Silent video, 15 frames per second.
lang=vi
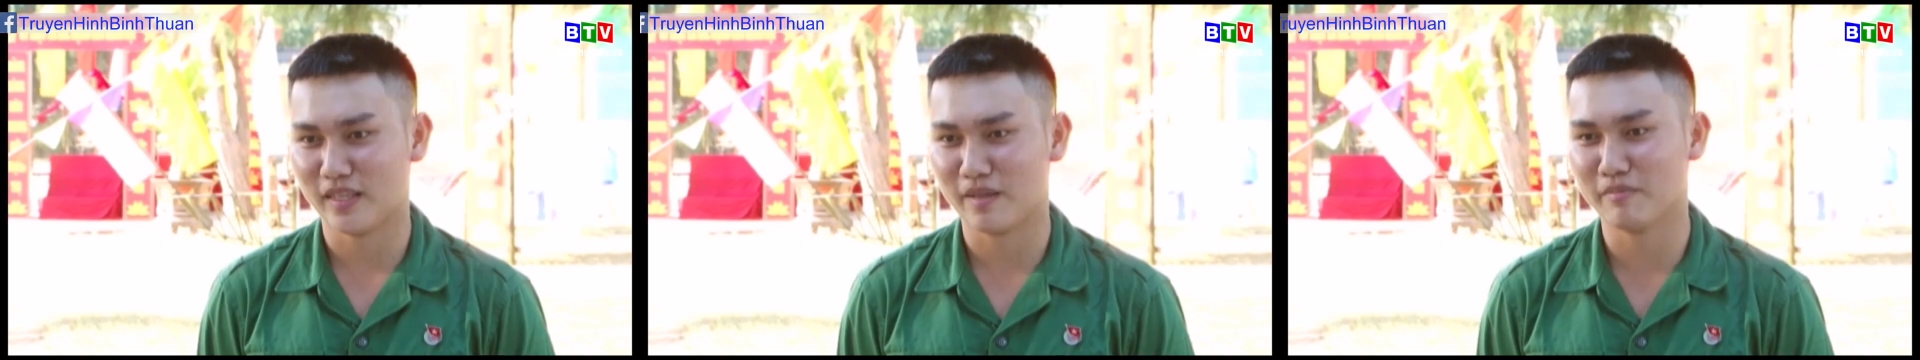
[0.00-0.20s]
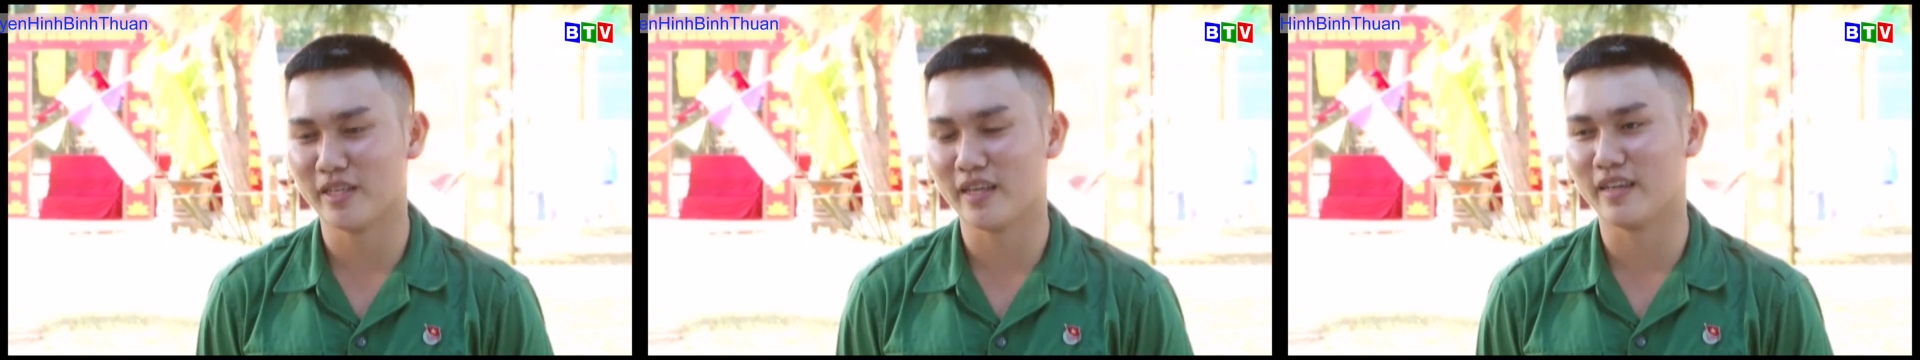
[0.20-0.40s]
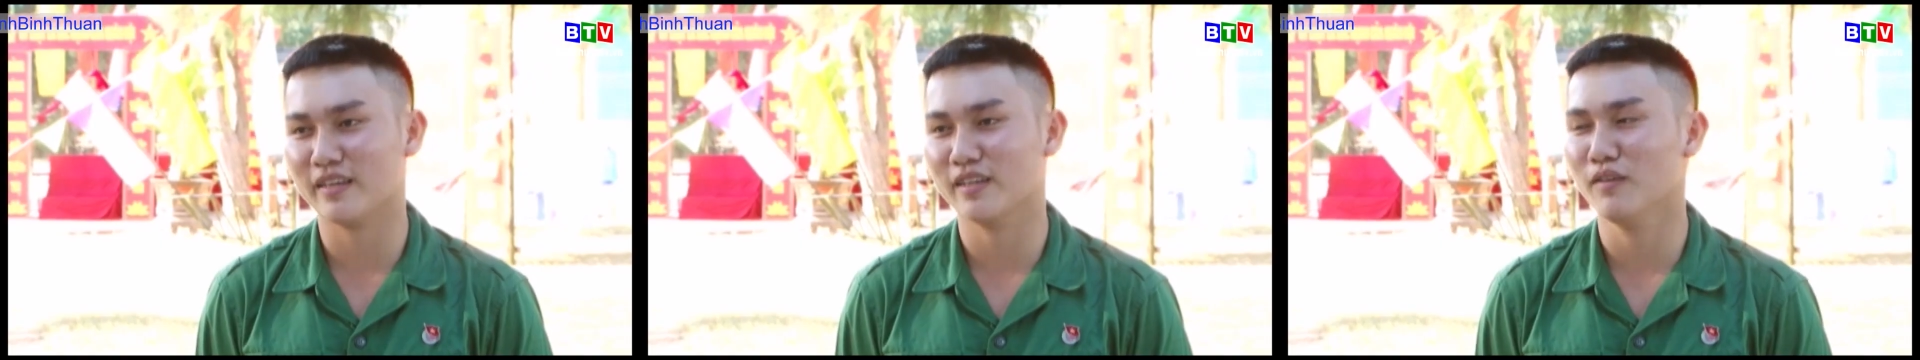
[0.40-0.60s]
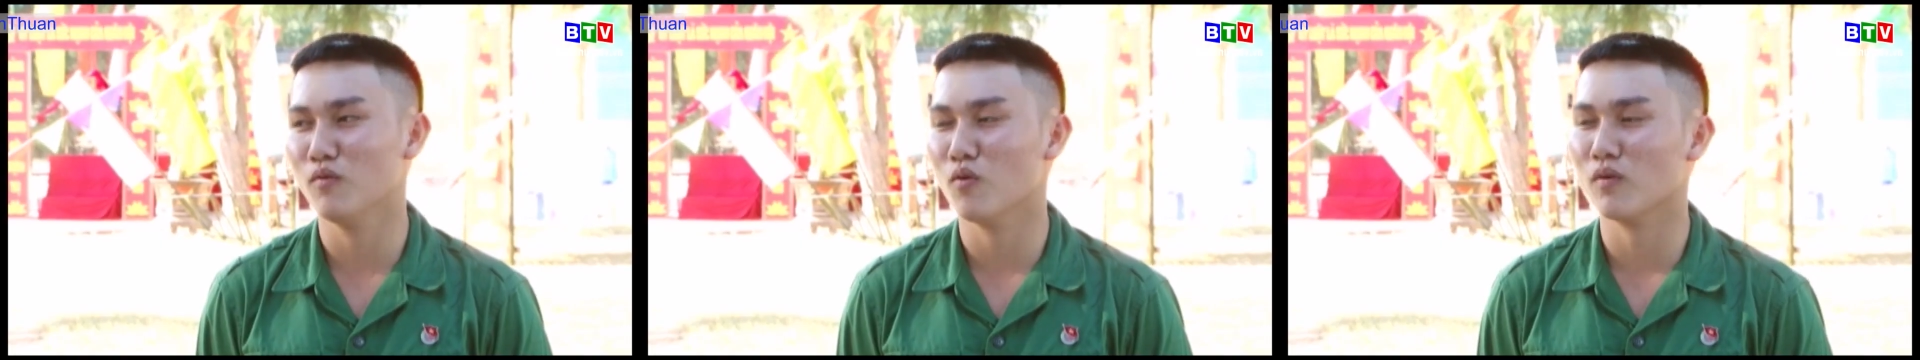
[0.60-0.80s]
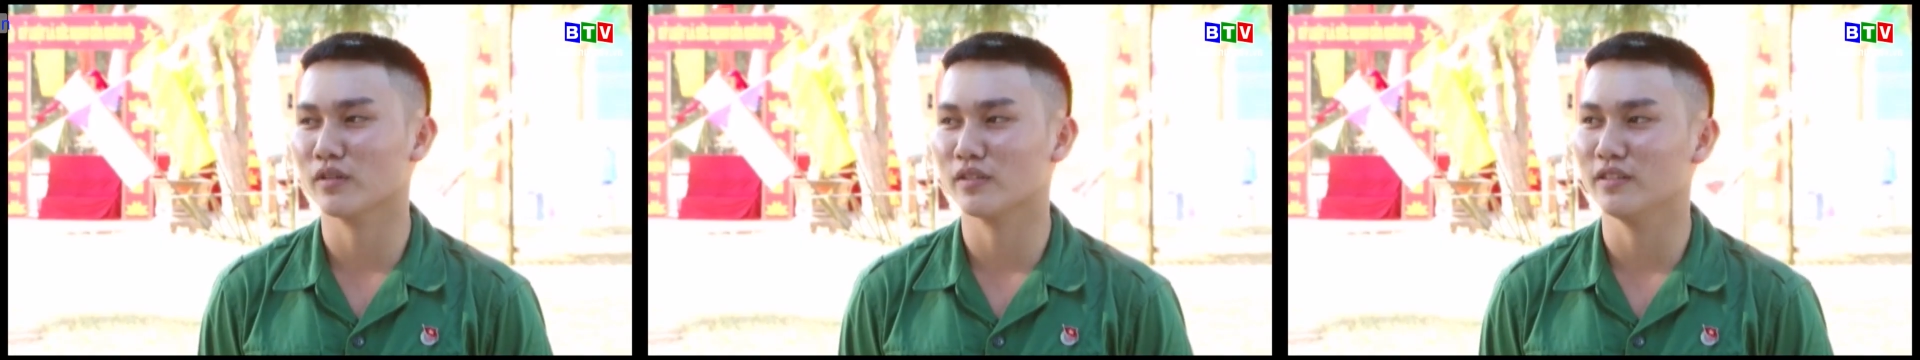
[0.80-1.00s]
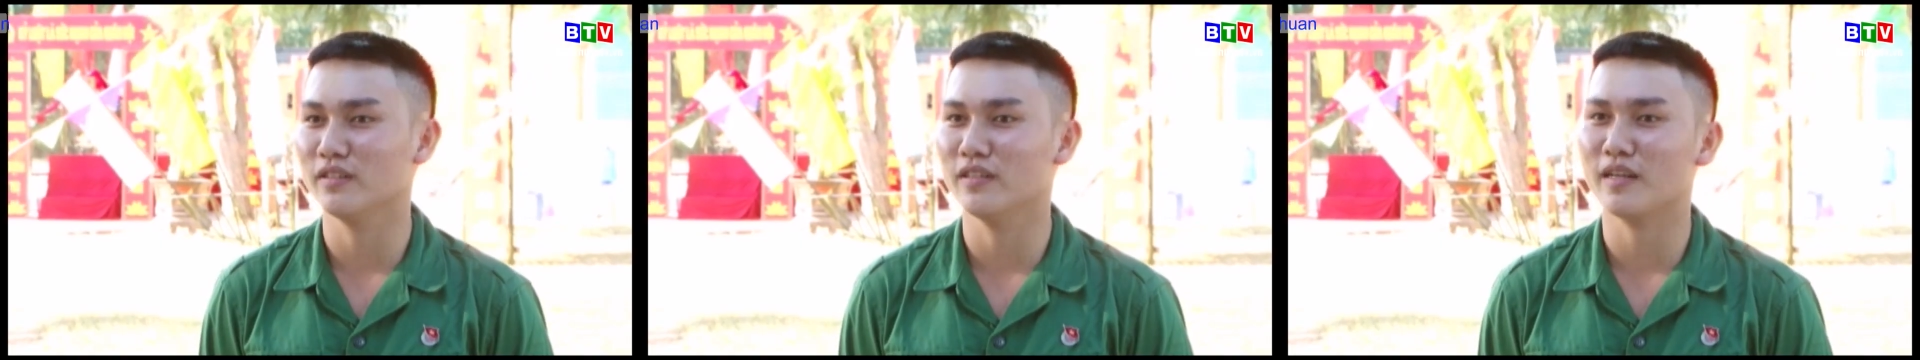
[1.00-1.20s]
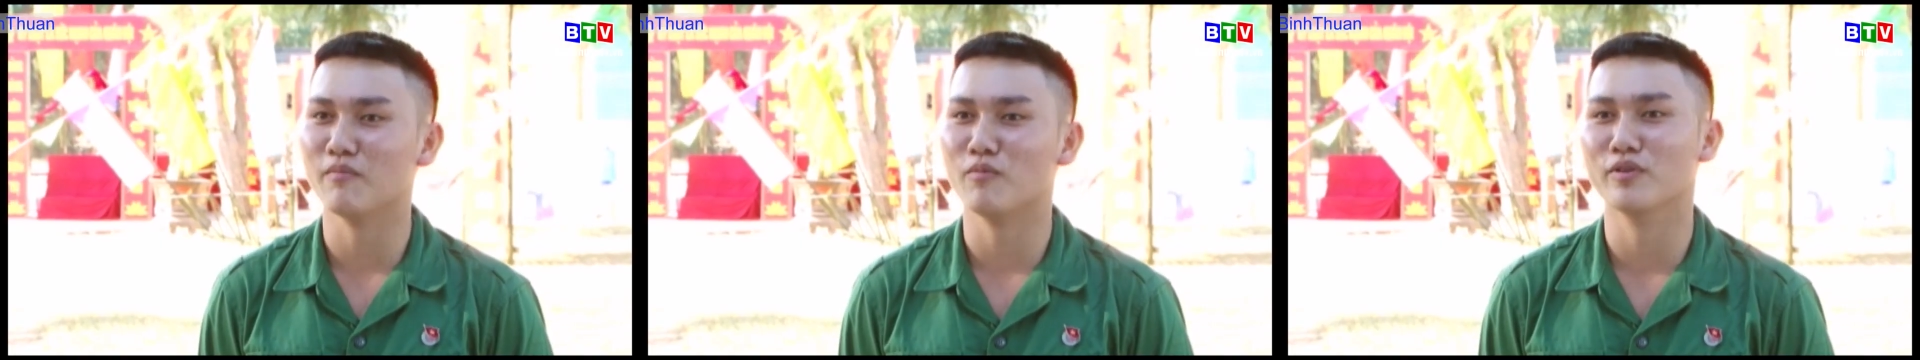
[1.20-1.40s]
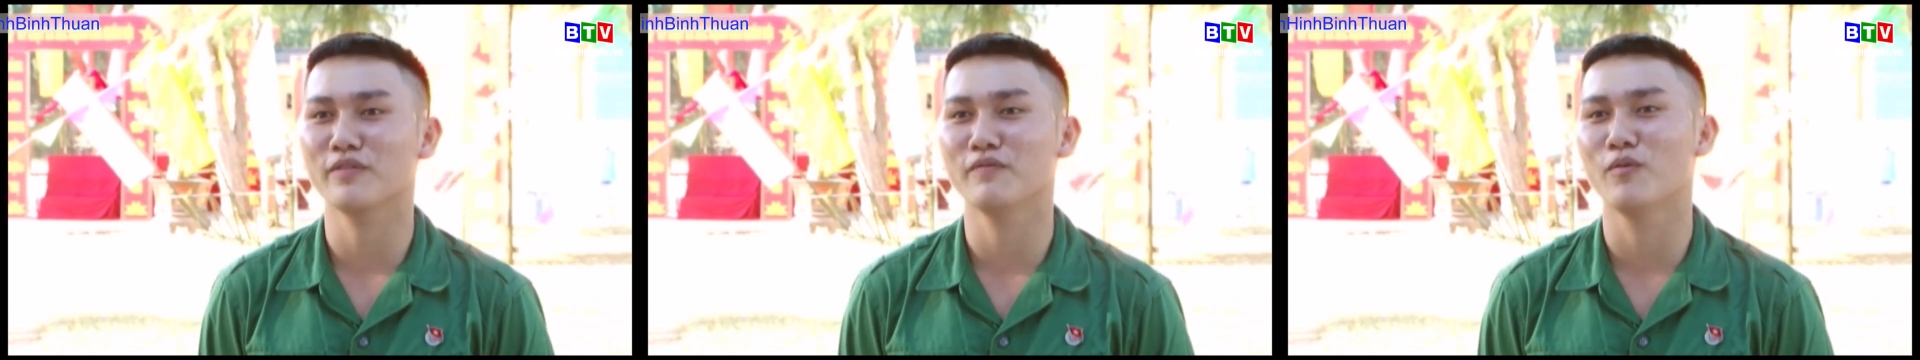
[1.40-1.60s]
Tham gia nghĩa vụ quân sự
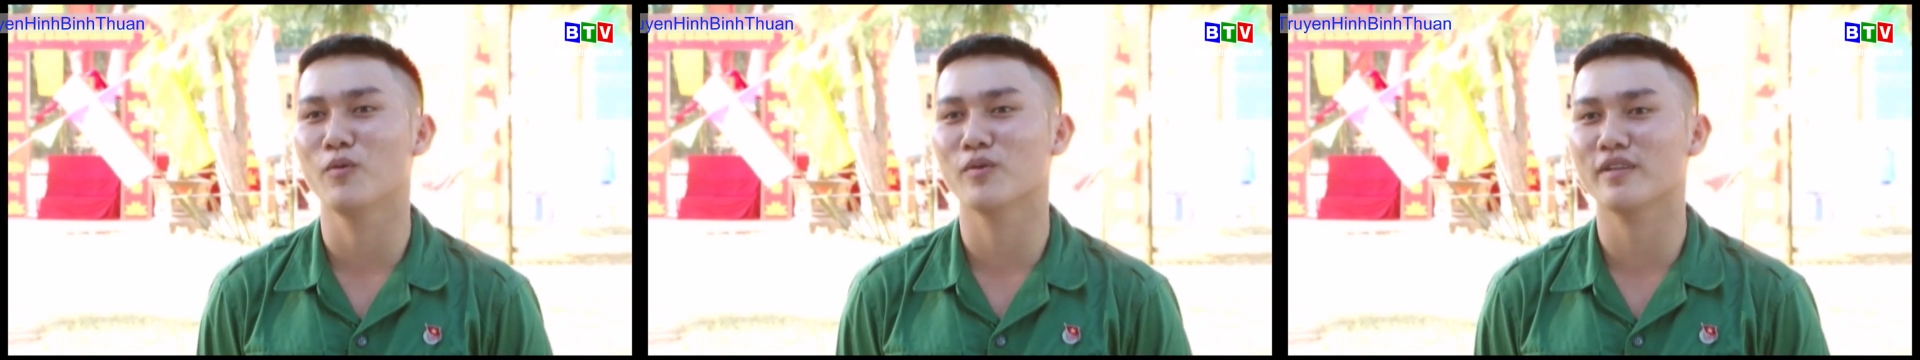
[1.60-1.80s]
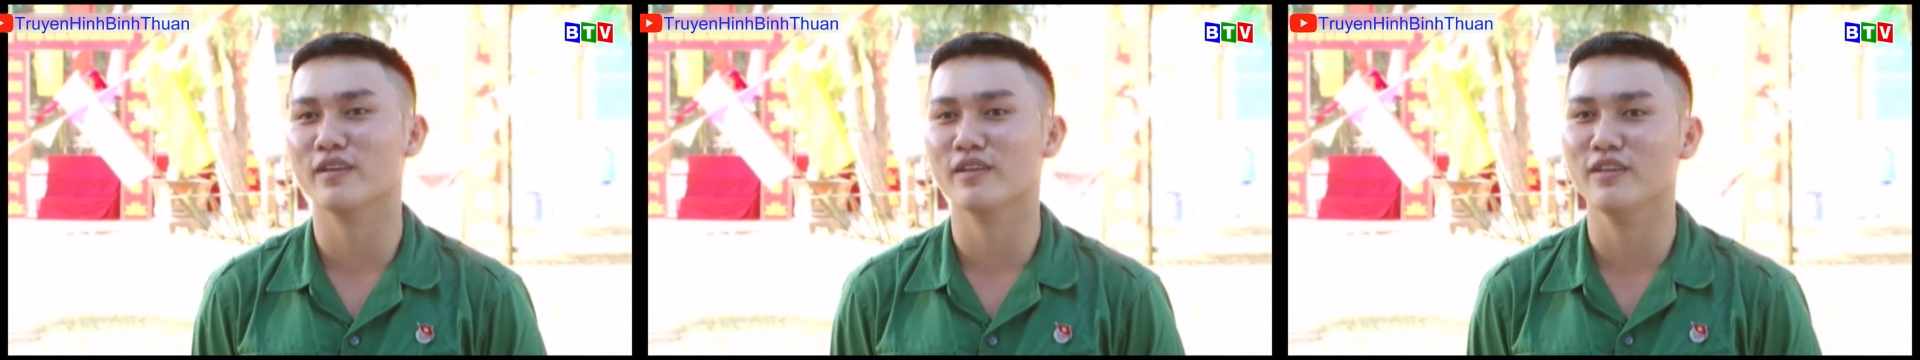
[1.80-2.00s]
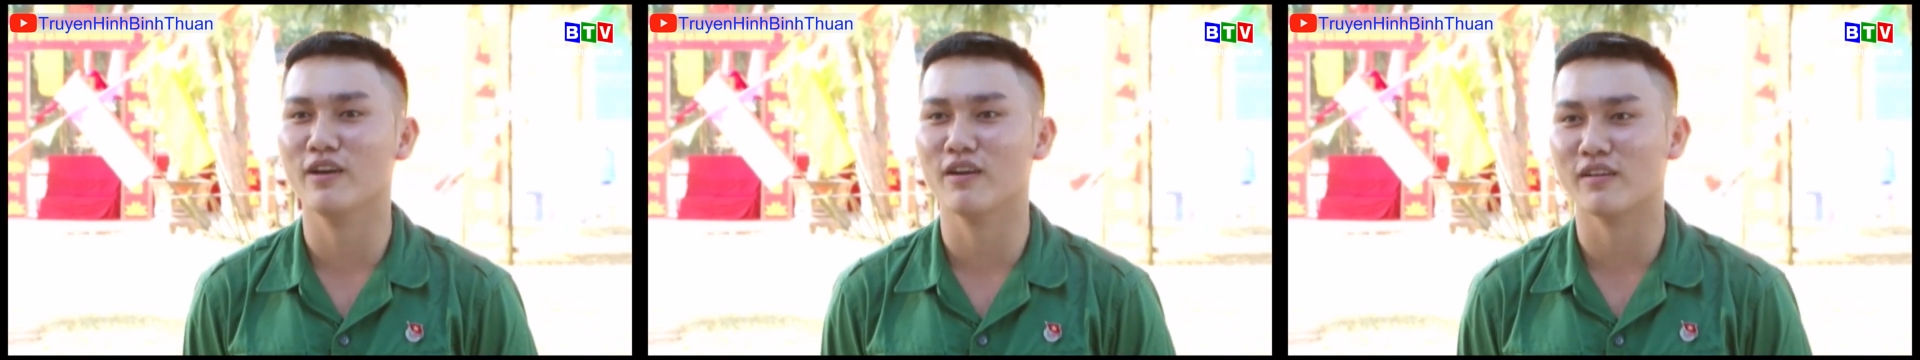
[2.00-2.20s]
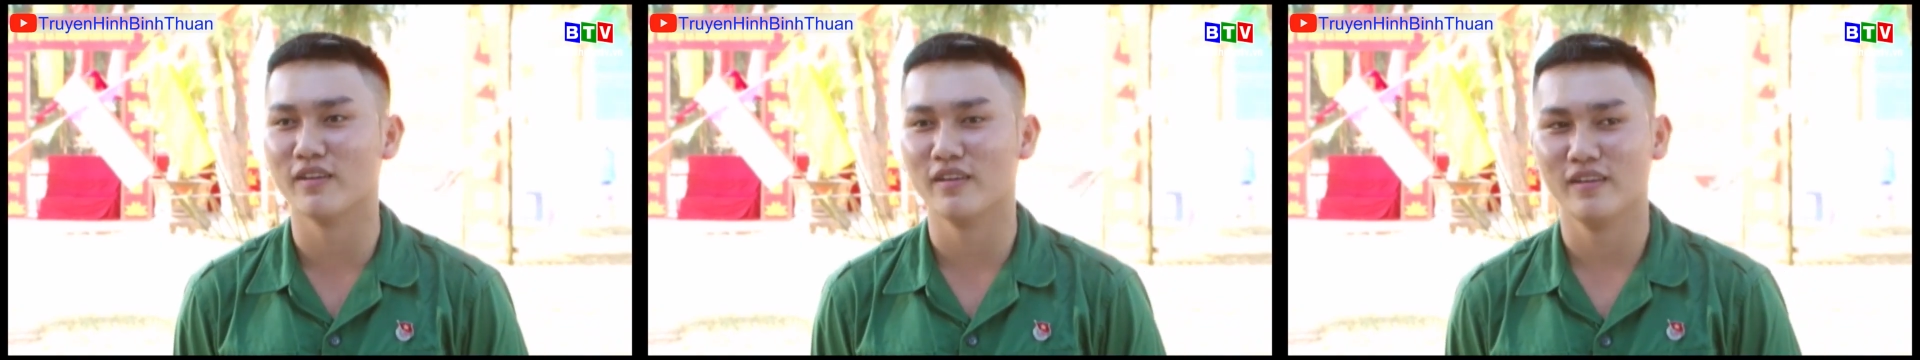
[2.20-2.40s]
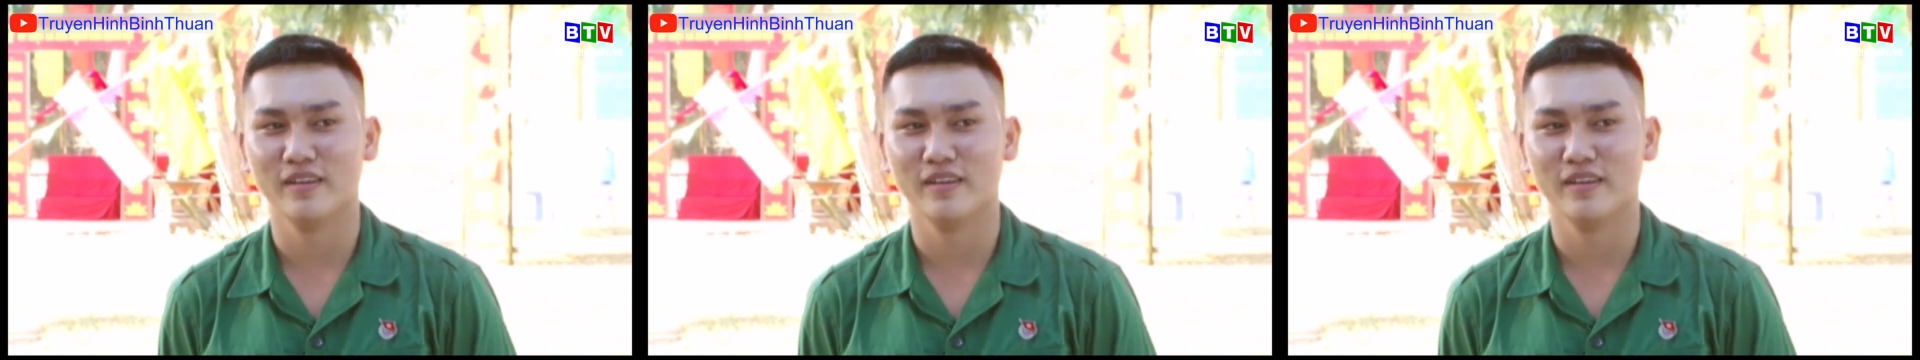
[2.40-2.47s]
là một nhiệm vụ thiêng liêng.